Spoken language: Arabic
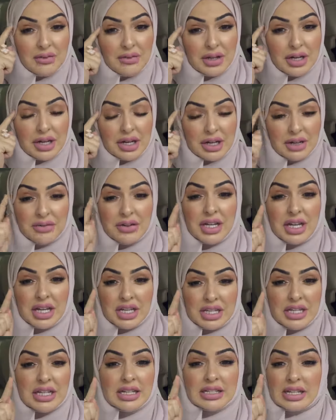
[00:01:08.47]
فكره فيها
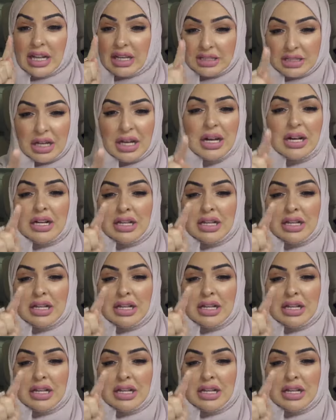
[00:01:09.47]
نيه عطاء